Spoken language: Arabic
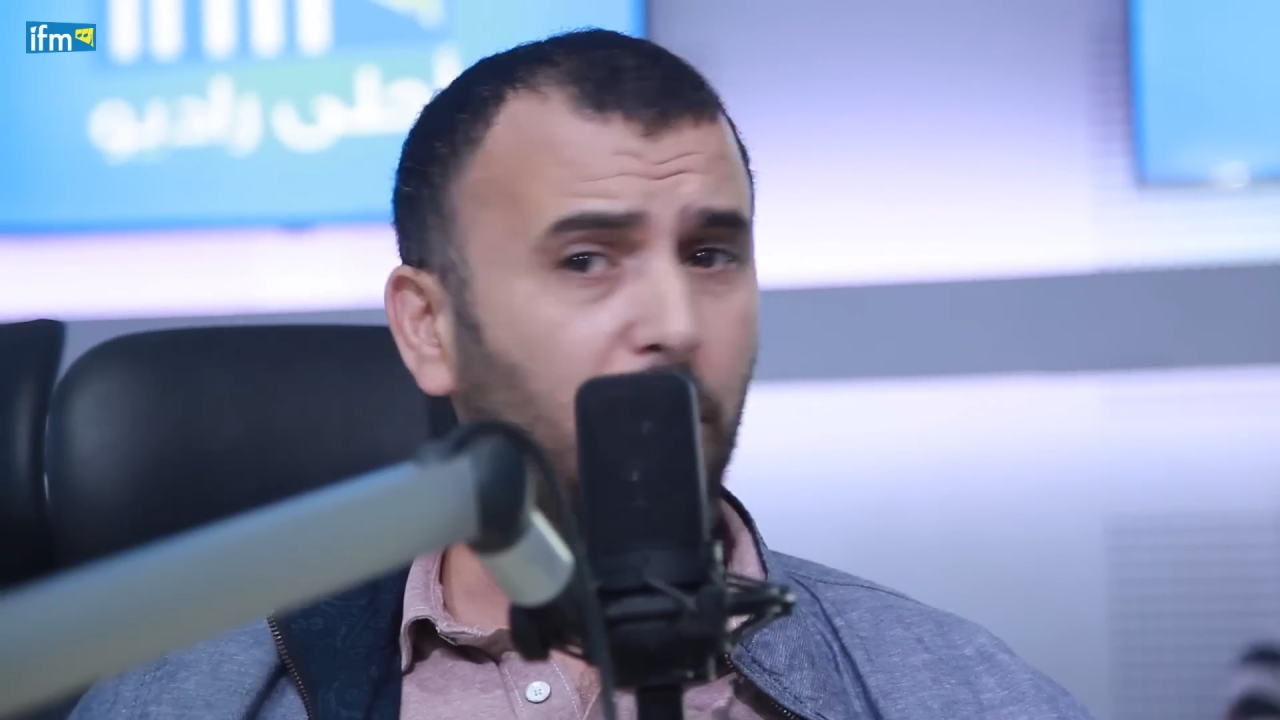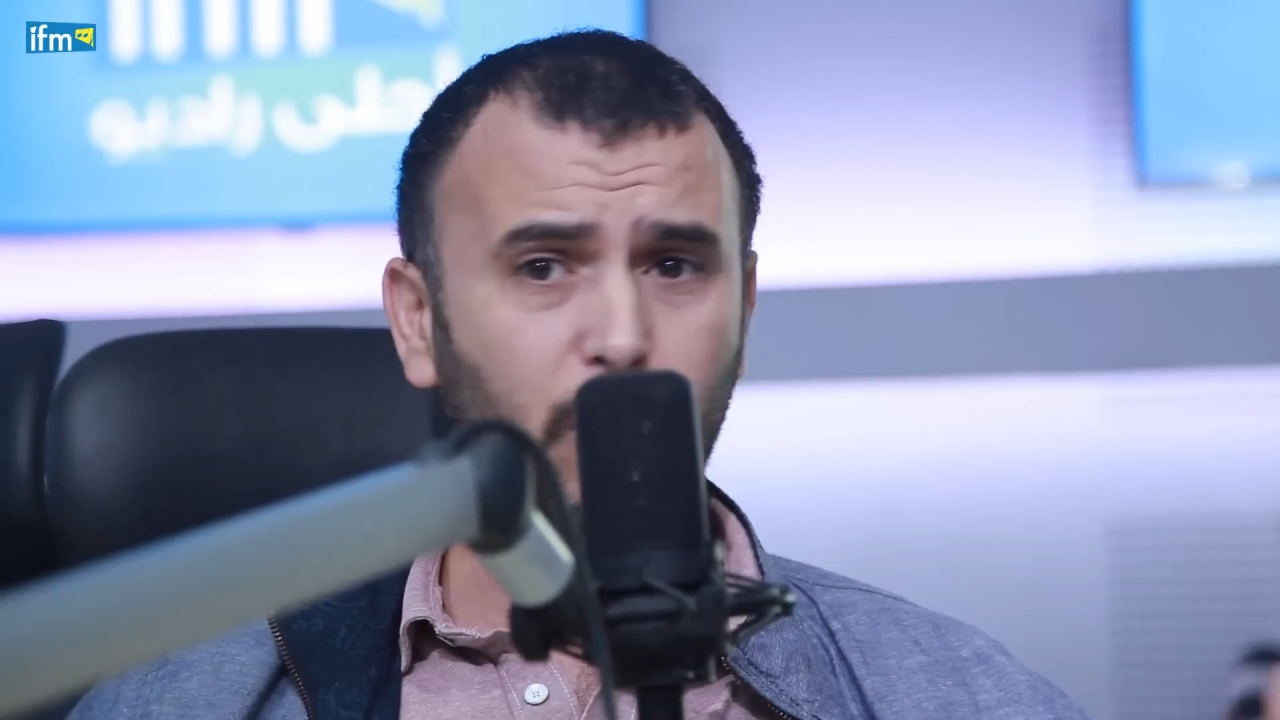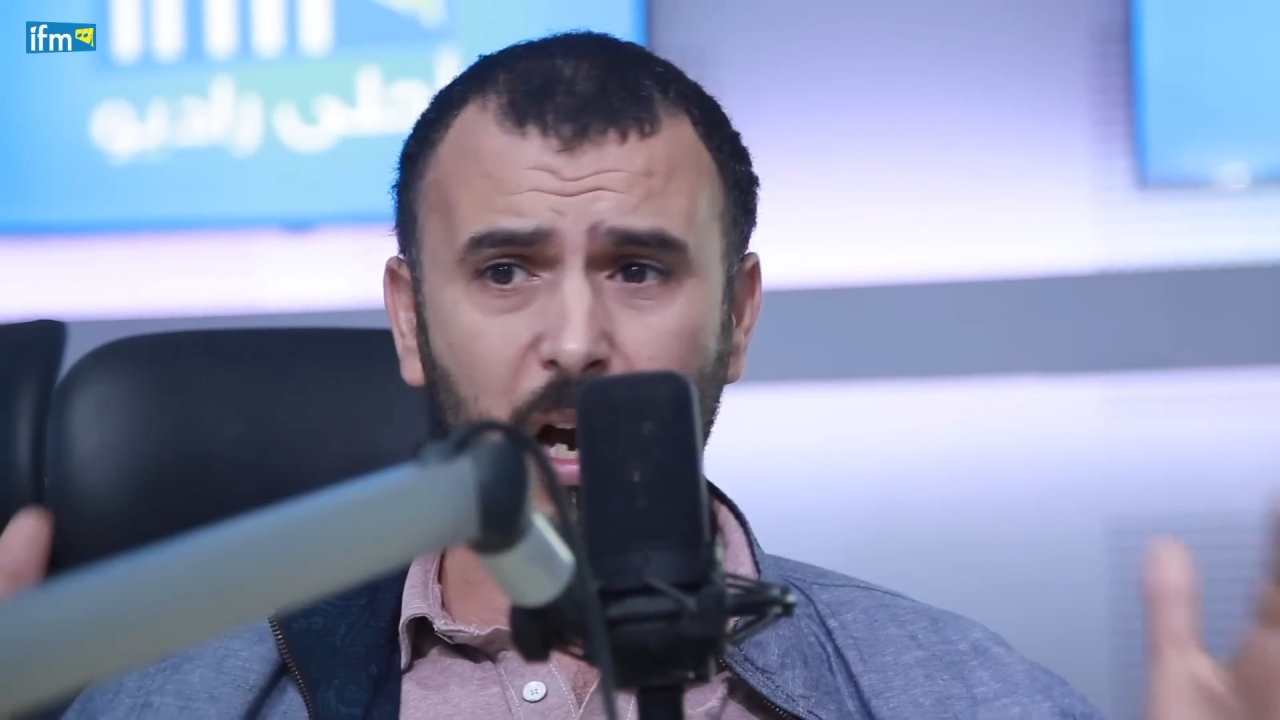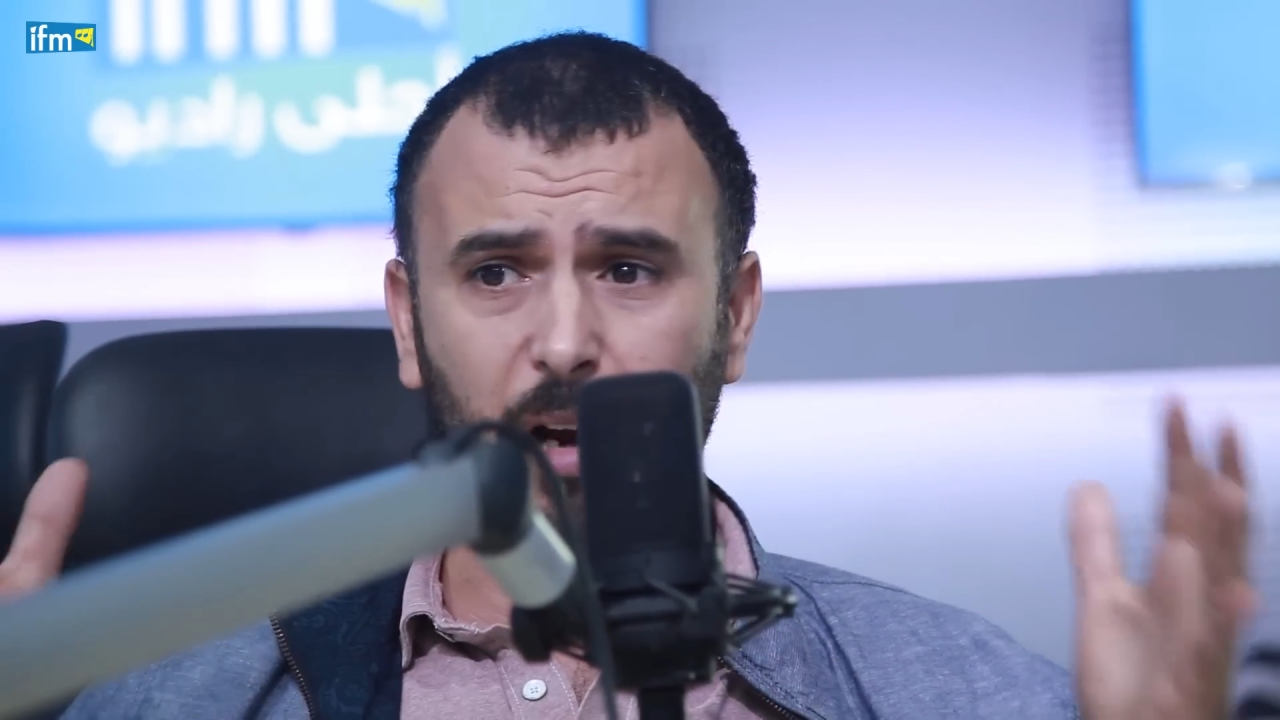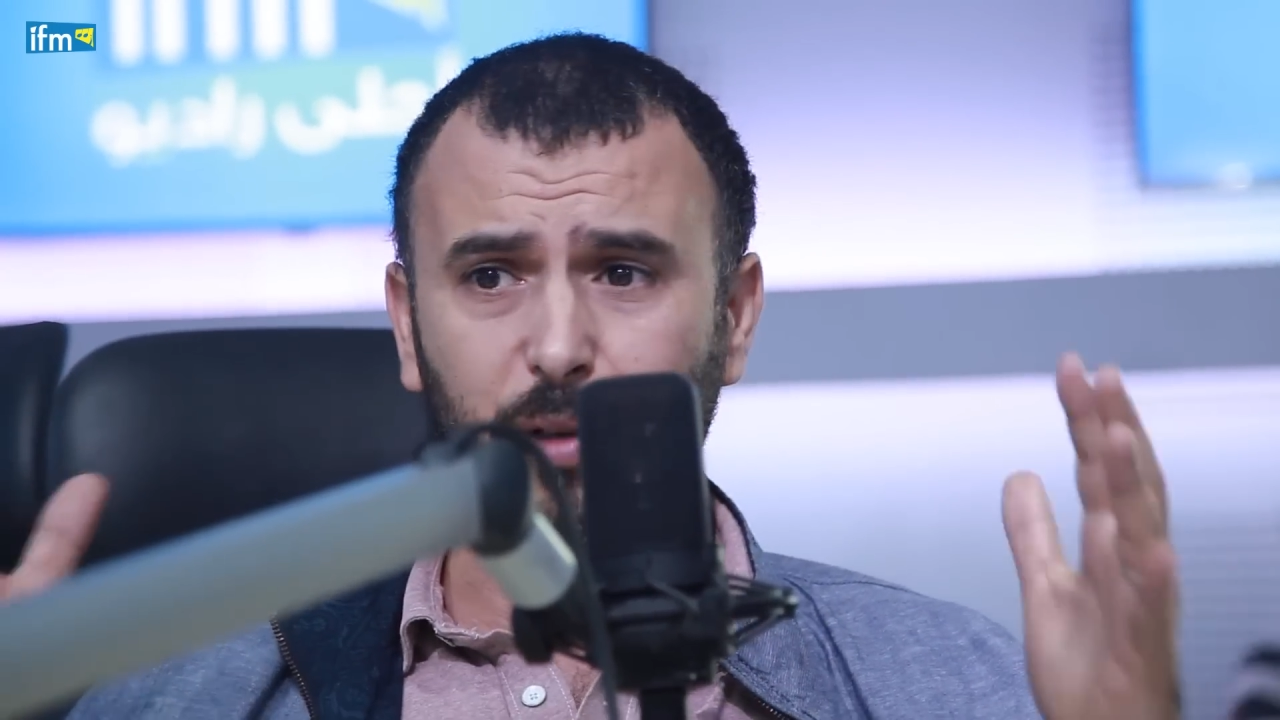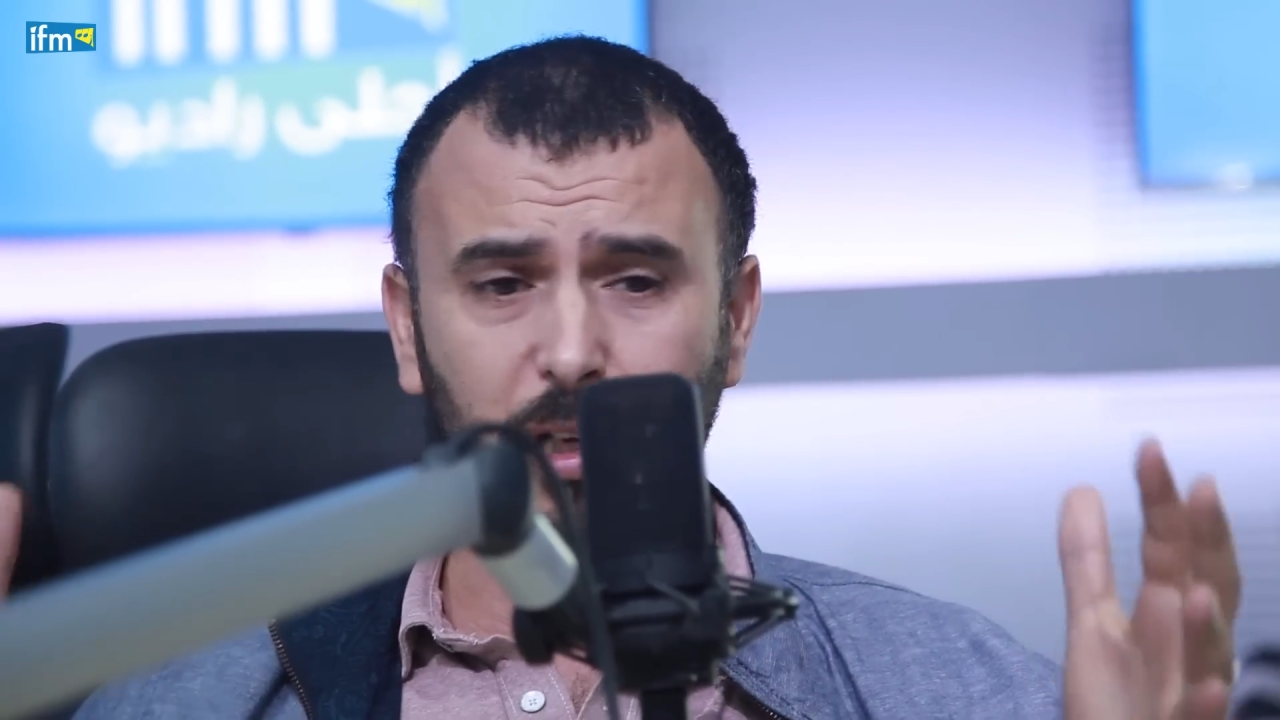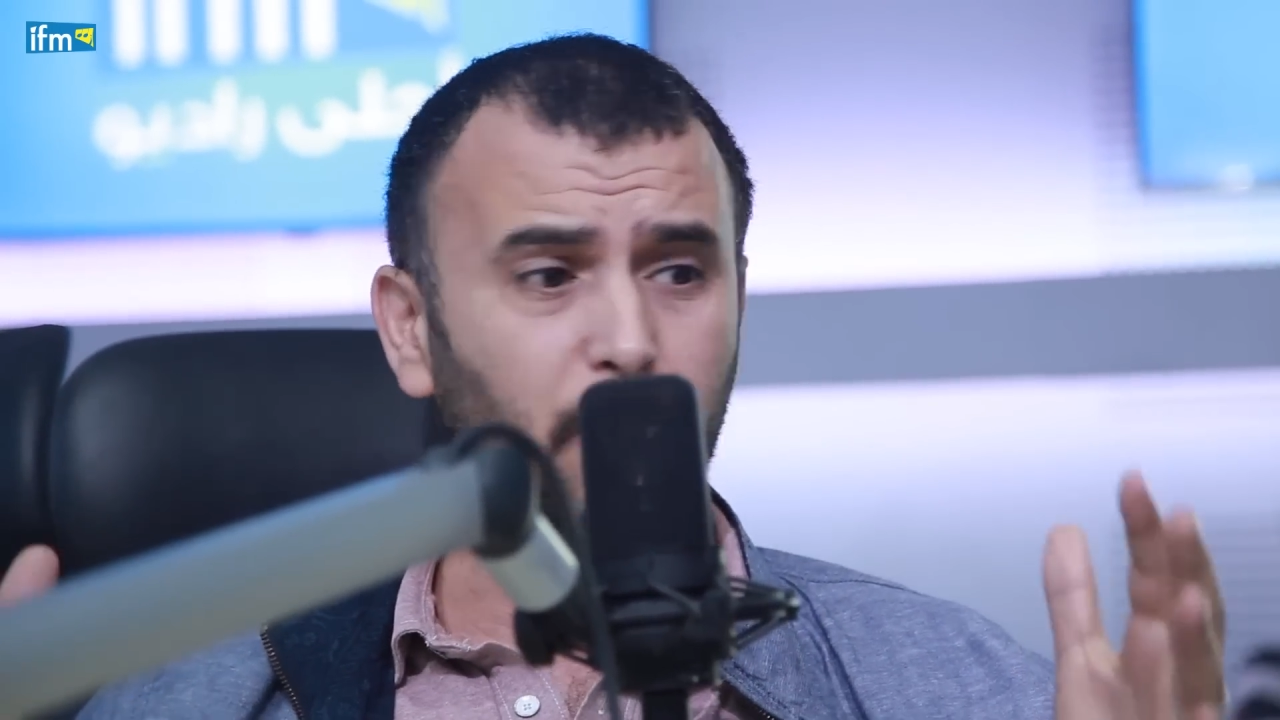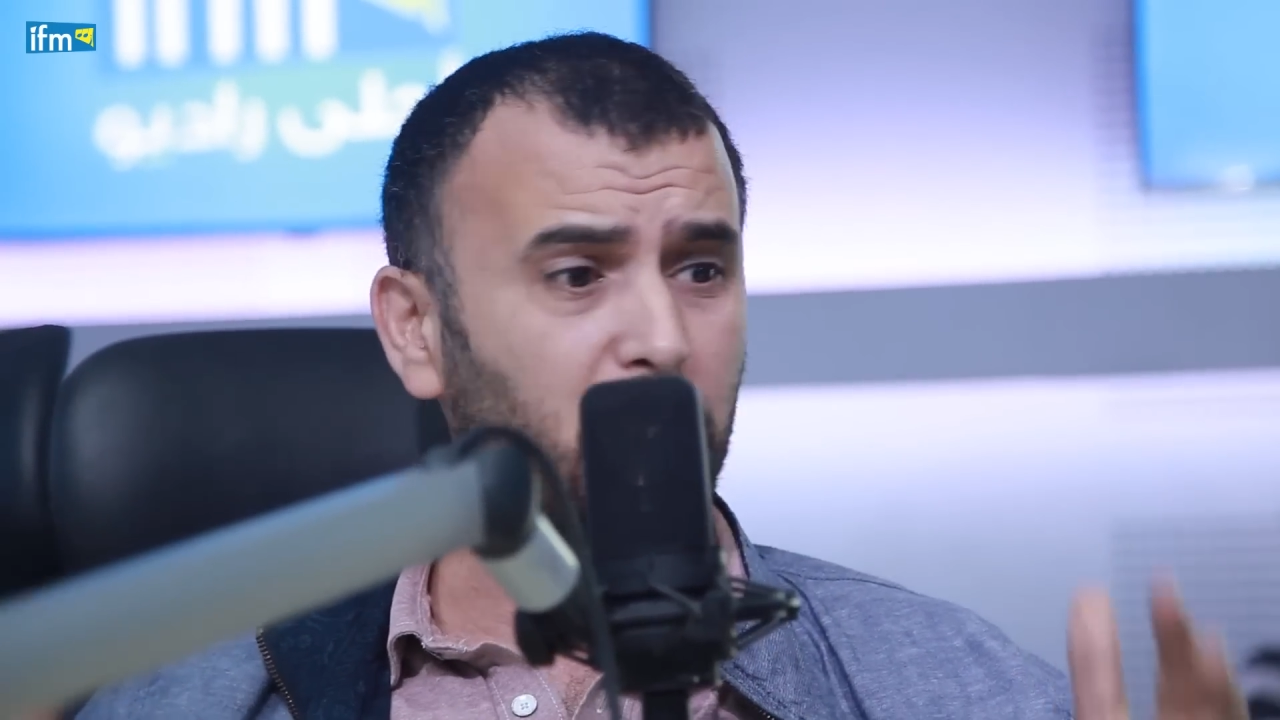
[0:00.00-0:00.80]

ويعرف شو